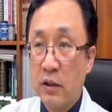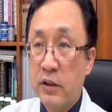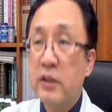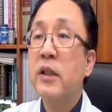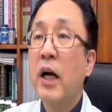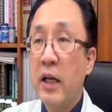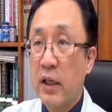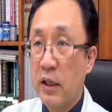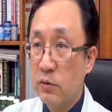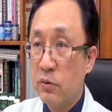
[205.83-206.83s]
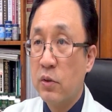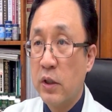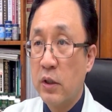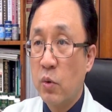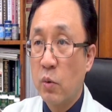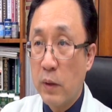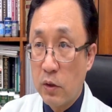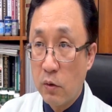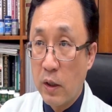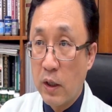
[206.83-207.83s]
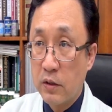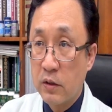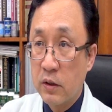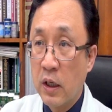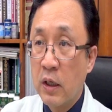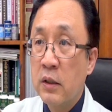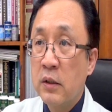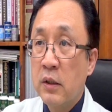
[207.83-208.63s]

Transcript: 증가해가지고 이제 동맥경화라든가